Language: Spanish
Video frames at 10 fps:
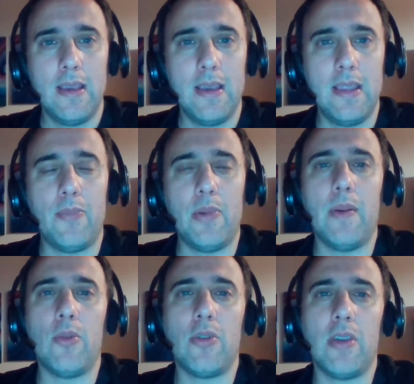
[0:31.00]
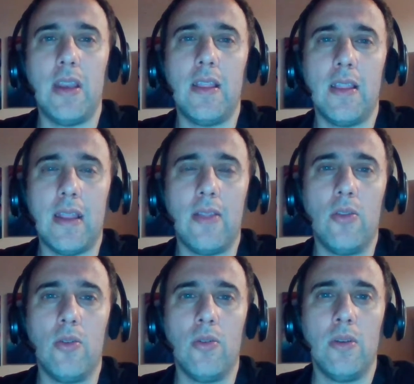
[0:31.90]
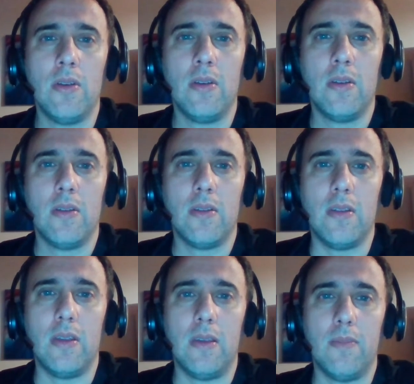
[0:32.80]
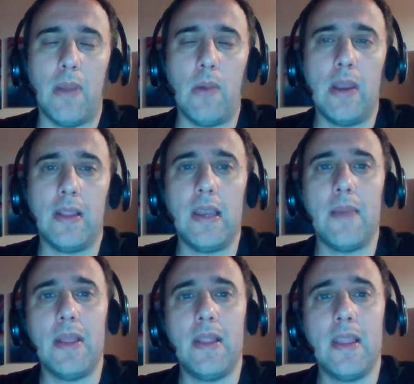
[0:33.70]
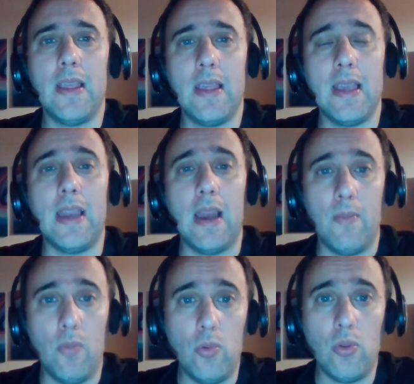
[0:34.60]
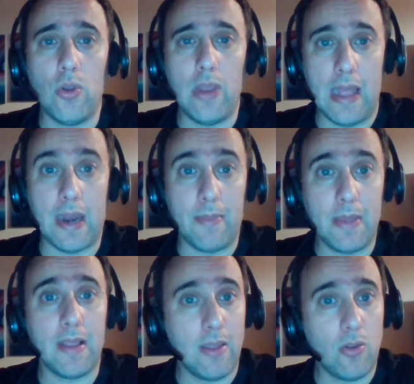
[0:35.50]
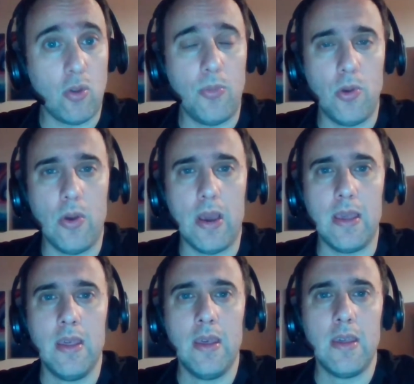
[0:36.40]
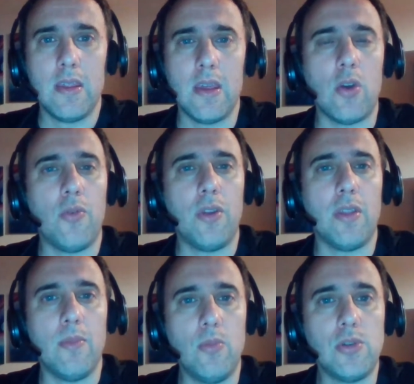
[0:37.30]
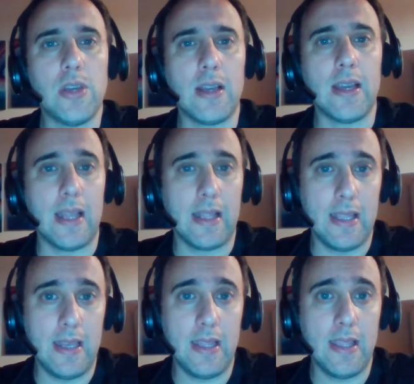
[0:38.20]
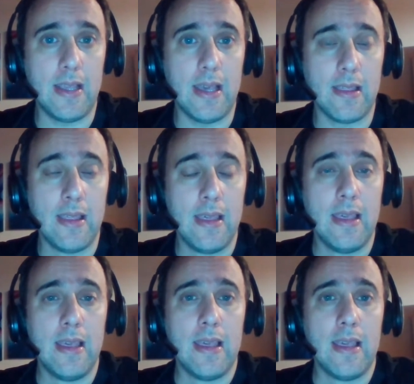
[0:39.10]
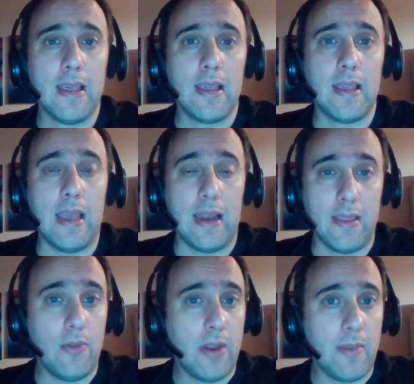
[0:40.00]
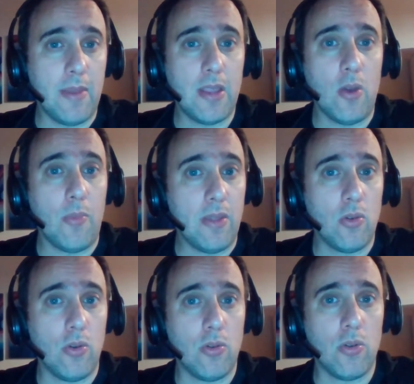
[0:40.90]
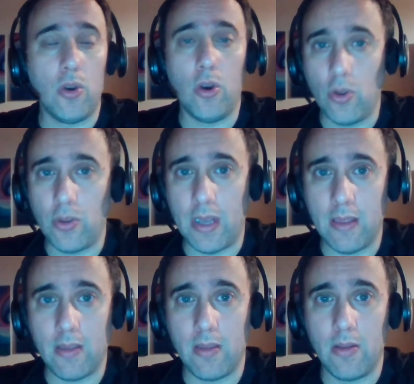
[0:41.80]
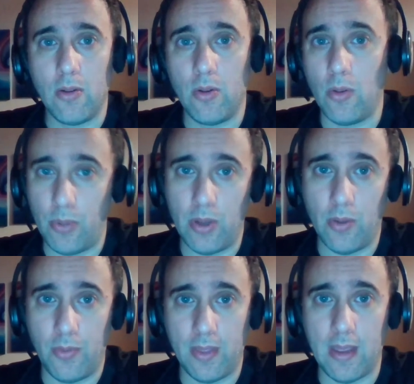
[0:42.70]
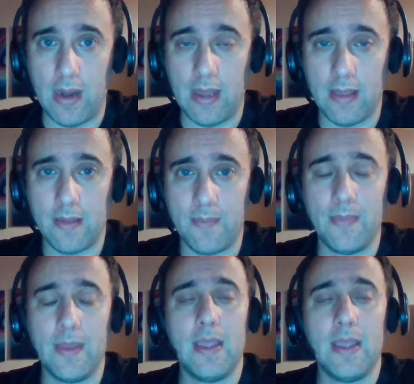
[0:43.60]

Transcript: y después vamos a ir entrando ¿sí? paulatinamente en el mundo de la herramienta de SOP UI, ya que ofrece muchas características que al ser una herramienta open source otras no pueden ofrecerlas.